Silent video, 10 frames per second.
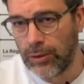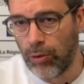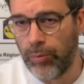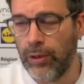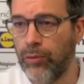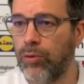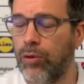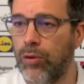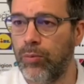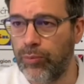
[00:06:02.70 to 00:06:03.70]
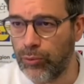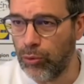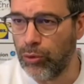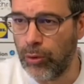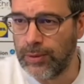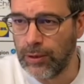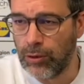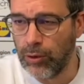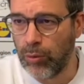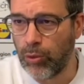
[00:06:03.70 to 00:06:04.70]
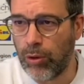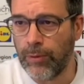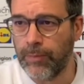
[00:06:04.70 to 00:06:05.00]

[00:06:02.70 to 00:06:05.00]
européennes, donc euh, plutôt le top 5 que le top 3.